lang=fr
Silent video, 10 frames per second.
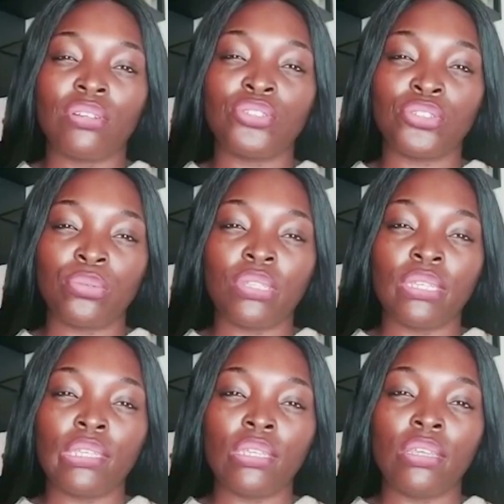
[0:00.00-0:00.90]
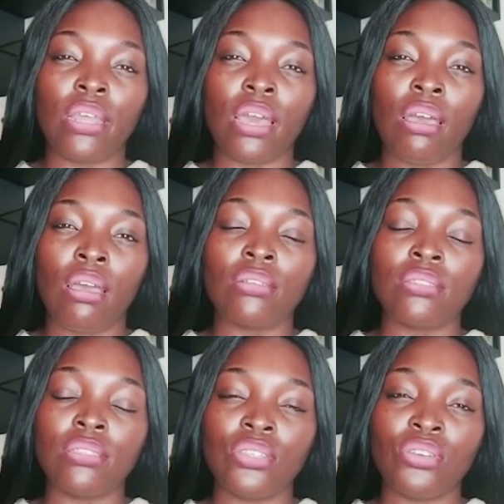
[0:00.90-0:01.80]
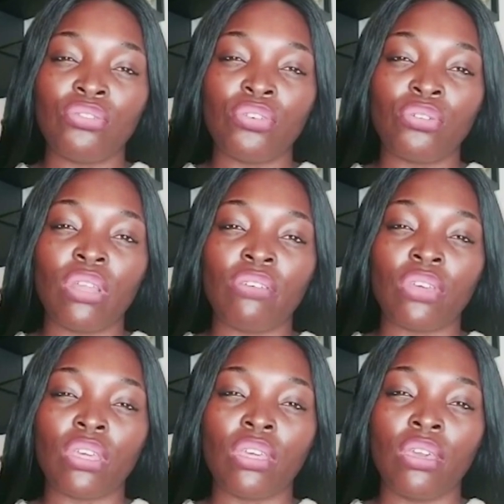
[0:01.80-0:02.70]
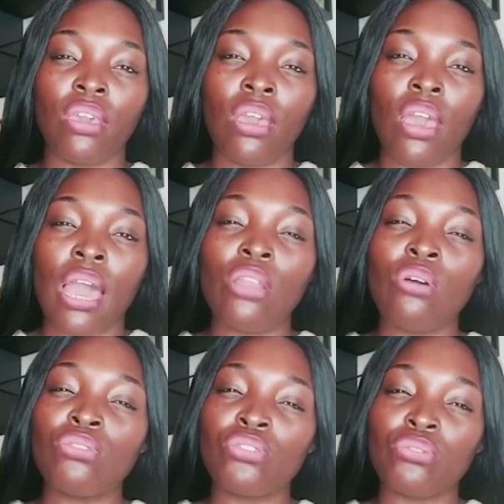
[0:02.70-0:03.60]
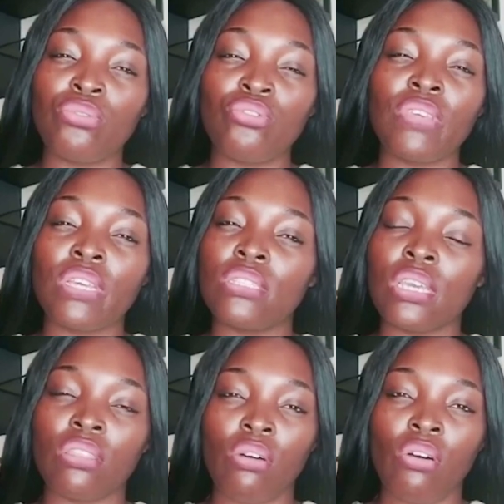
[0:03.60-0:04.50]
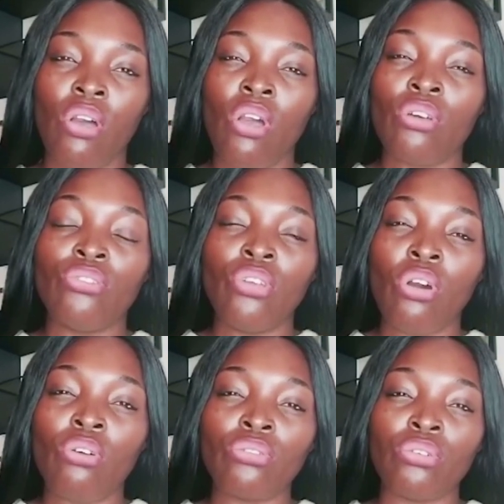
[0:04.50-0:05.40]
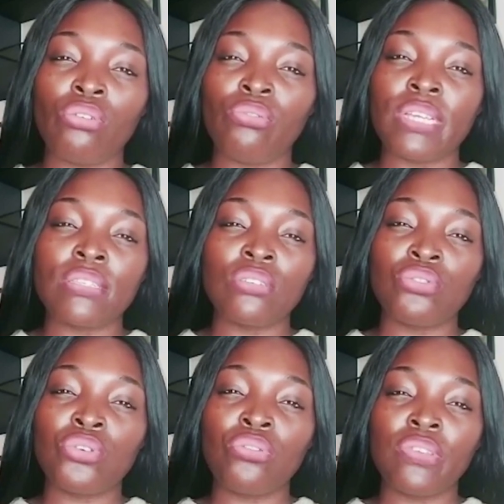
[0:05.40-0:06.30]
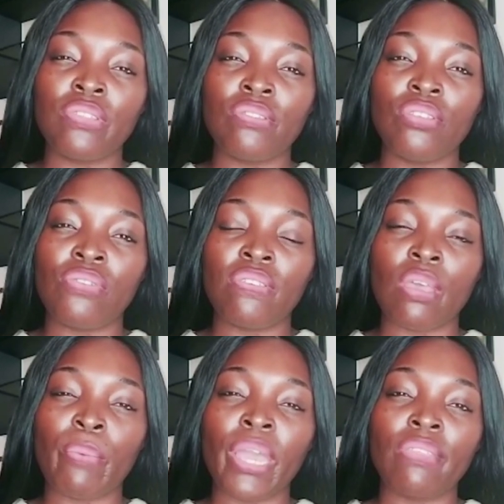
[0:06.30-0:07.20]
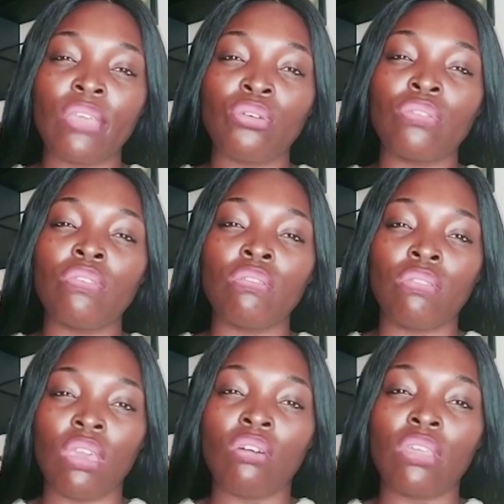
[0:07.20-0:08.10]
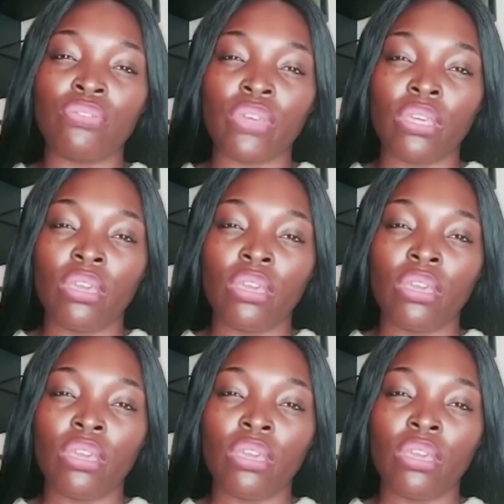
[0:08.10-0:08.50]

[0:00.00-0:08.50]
Je suis Nikindila, digne enfant de l'Afrique. Alors aujourd'hui, je viens dire non. Non contre le vaccin du Covid-19 qui s'apprête à être testé en Afrique.